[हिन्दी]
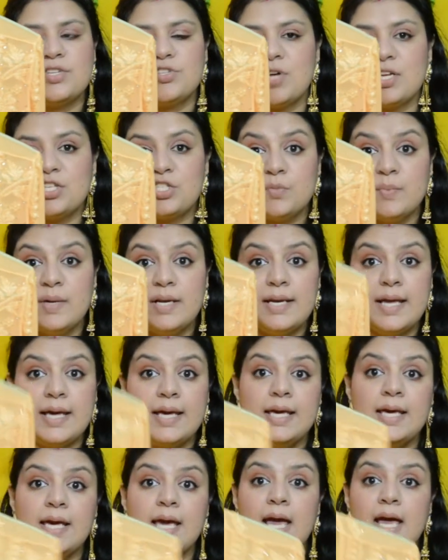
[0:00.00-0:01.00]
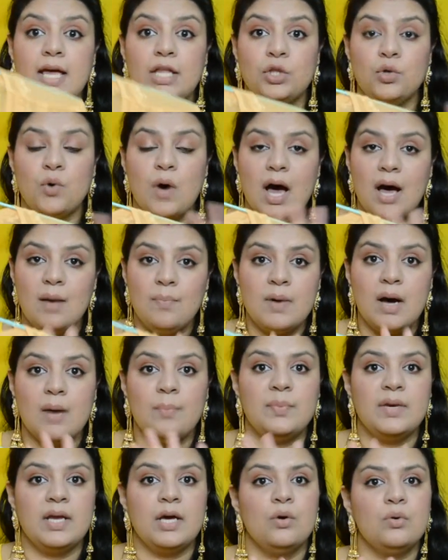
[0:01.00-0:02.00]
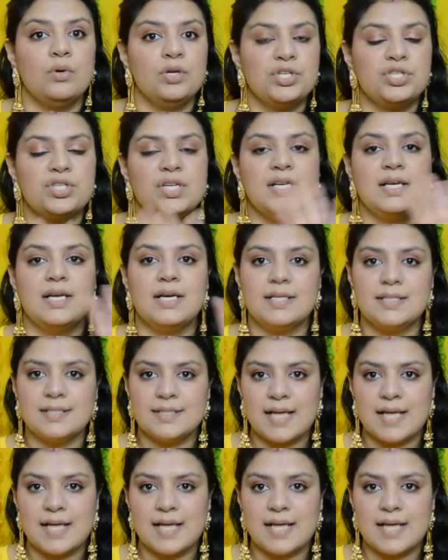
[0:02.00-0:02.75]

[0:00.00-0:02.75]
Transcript: स्ट्रेचेबल नहीं है तो आप अपने ओरिजिनल